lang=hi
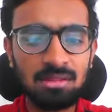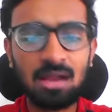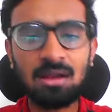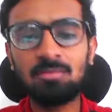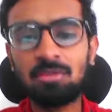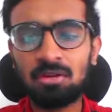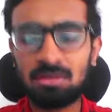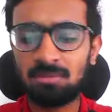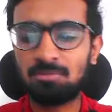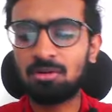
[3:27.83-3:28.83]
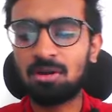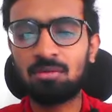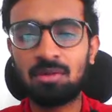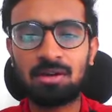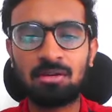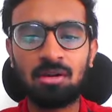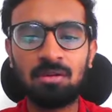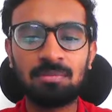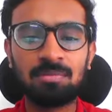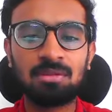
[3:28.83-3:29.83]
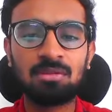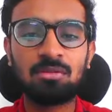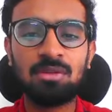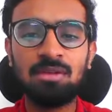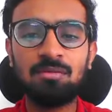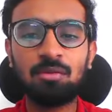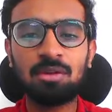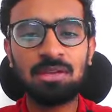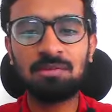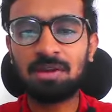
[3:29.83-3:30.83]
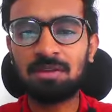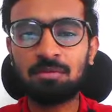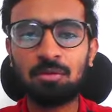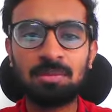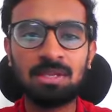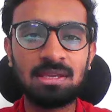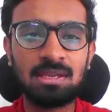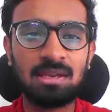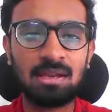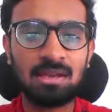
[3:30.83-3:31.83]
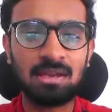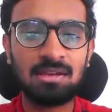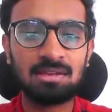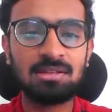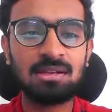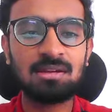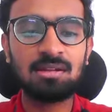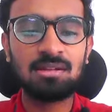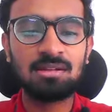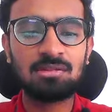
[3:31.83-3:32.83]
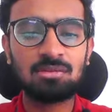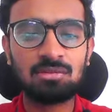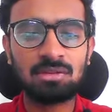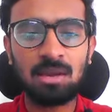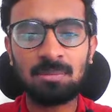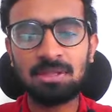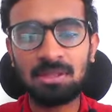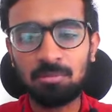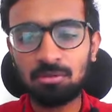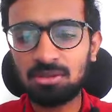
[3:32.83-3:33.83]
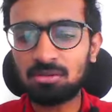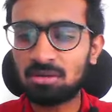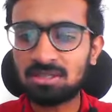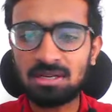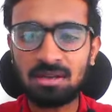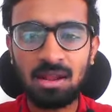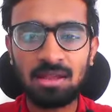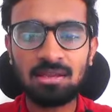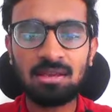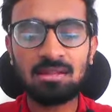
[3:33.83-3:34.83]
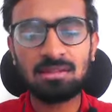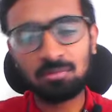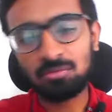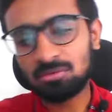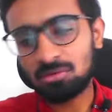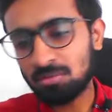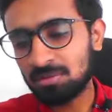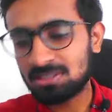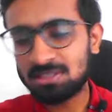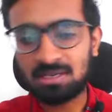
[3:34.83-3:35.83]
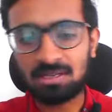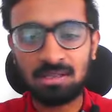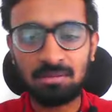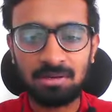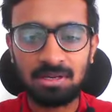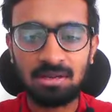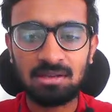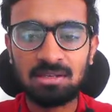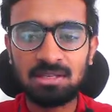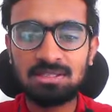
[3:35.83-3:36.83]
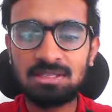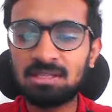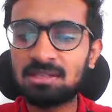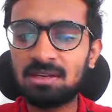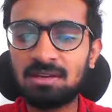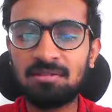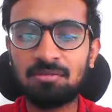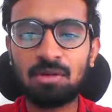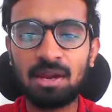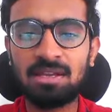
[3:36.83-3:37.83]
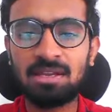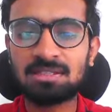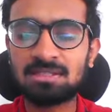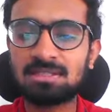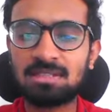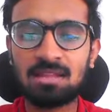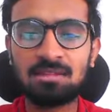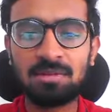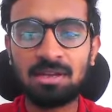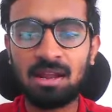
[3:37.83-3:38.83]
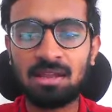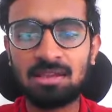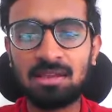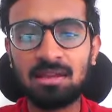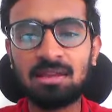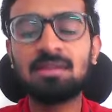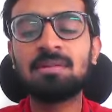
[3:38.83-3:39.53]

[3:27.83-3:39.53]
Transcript: नाकामुरा और नेपो का हुआ ड्रॉ तो e4 e5 ओपनिंग खेला गया है इधर तो यहाँ पे नेपो ने थोड़ा सा ट्राई किया नेपो को तो ऑब्वियसली करना ही पड़ेगा c3 d4 डी फोर आइडियाज के साथ में ट्राई किया है